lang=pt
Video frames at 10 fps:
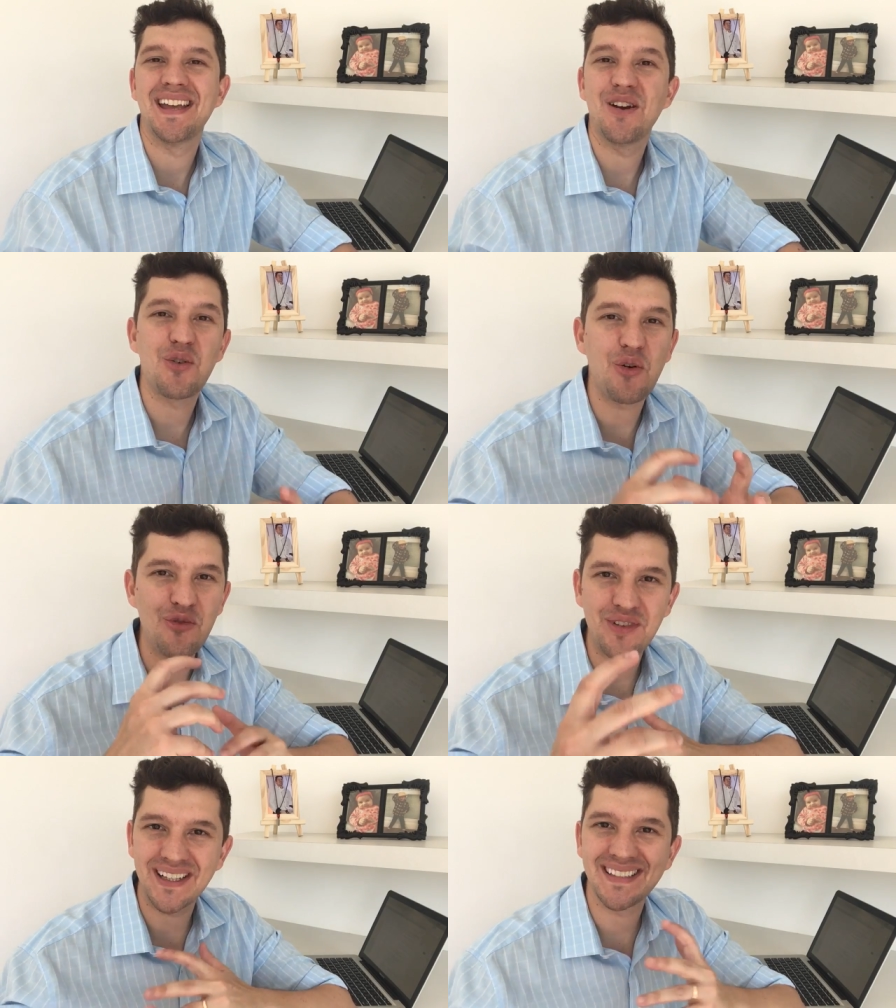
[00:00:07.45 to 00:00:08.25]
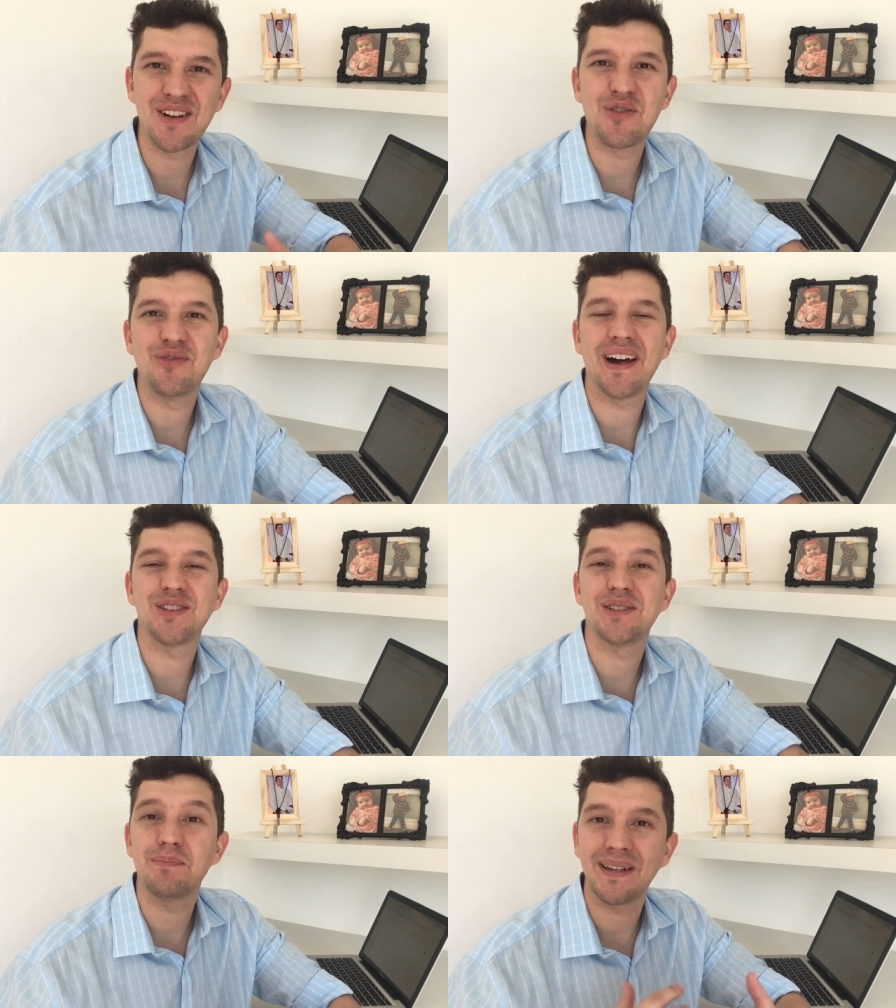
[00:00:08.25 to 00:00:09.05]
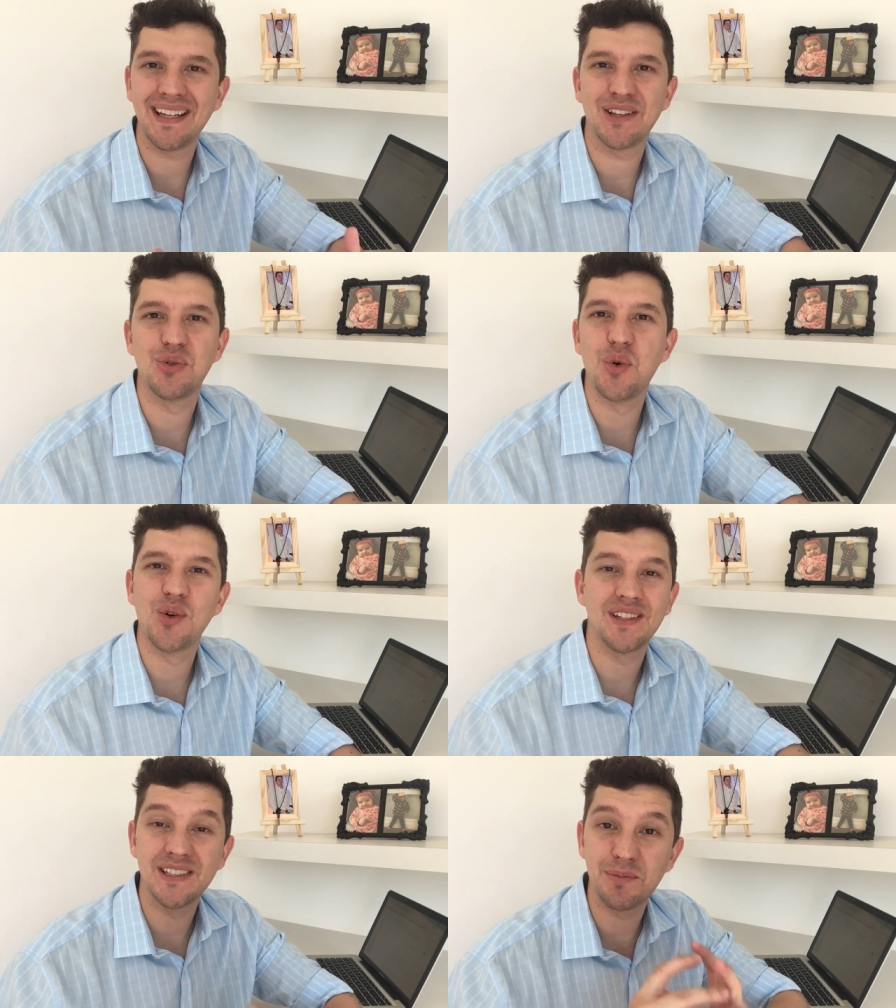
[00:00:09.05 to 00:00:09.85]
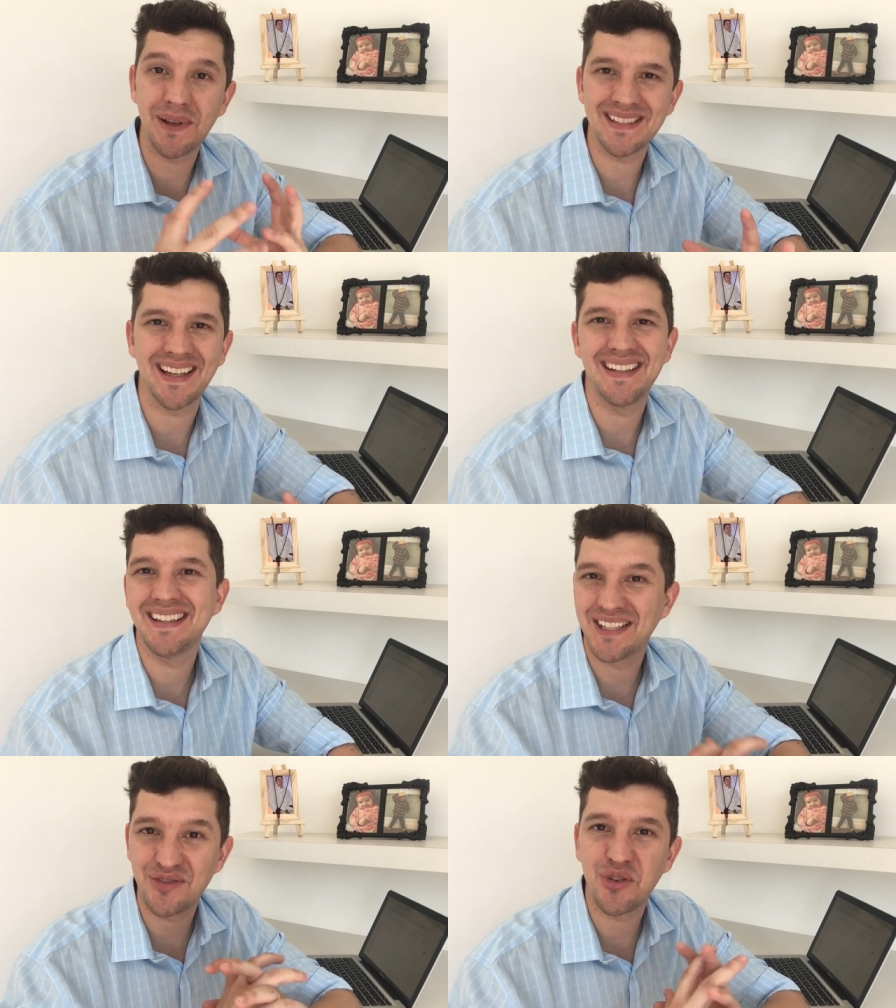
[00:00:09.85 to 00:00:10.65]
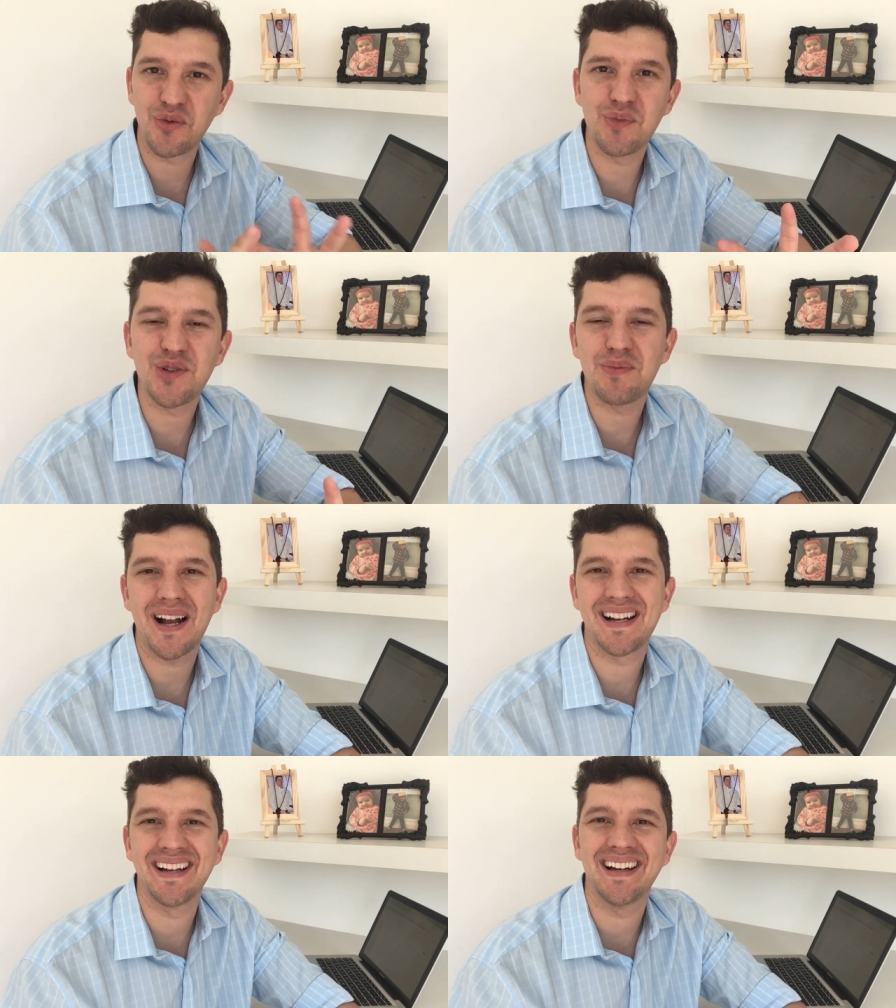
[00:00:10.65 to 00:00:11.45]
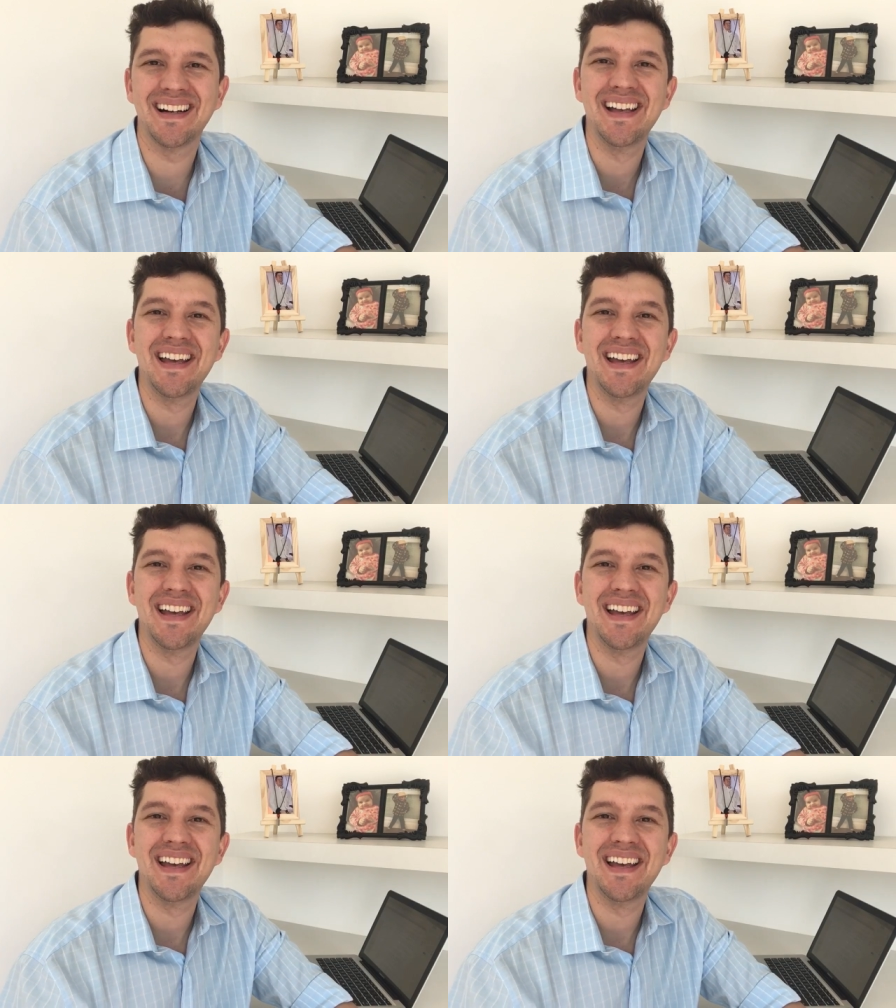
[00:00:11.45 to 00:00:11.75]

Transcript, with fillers: Eu conversei com vários empreendedores, especialistas, foi muito bacana.